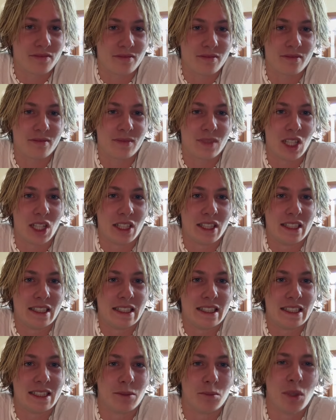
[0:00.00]
dann
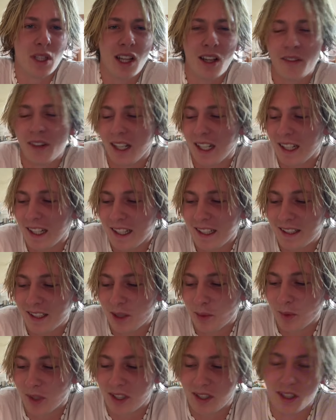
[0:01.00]
mittlerweile lese ich
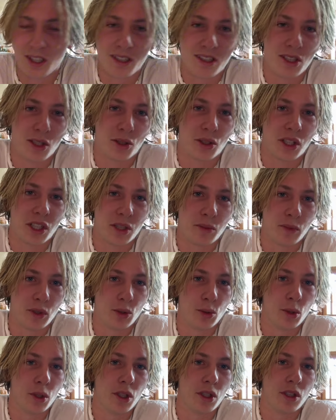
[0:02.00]
mir das Ganze auch gar nicht mehr
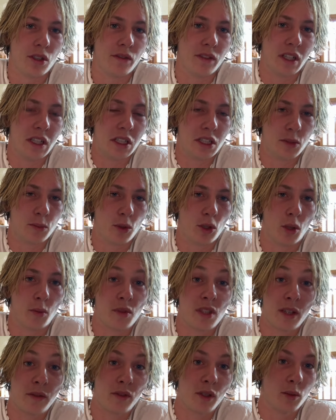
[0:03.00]
durch, weil ich bekomme
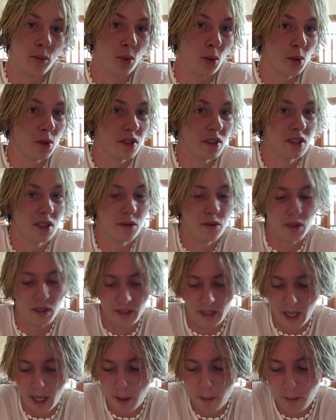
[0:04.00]
sehr viele positive
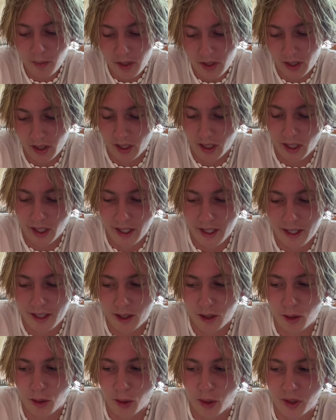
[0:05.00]
DMs
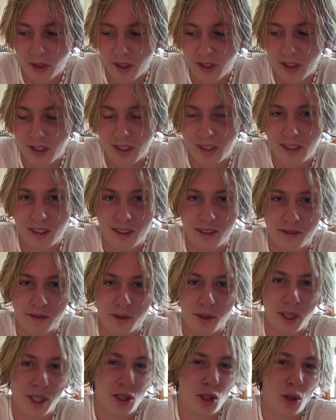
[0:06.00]
und
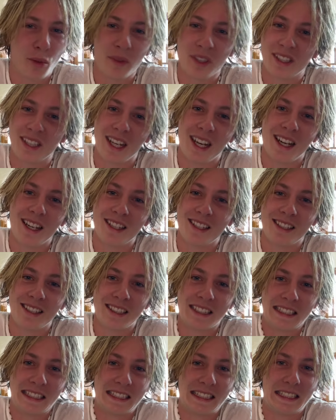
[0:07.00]
von den
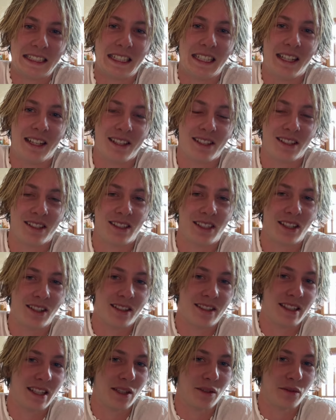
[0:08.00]
Kommentaren lassen sich halt
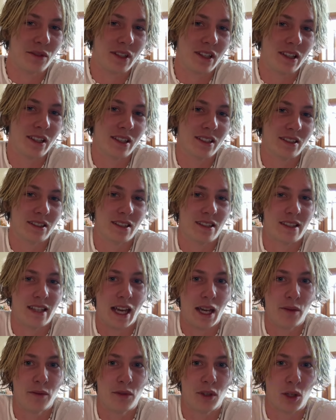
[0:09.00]
sehr viele sehr
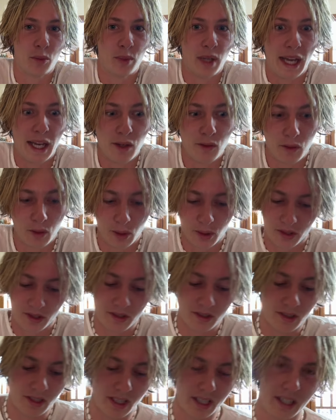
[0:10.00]
einfach
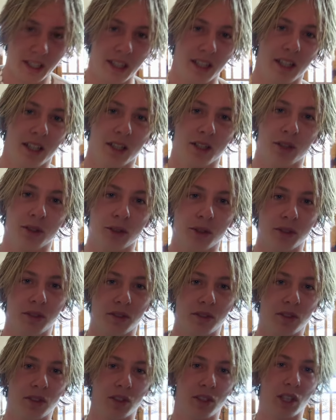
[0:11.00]
beeinflussen.
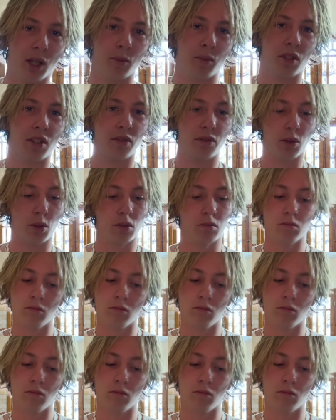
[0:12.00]
Und ich habe das von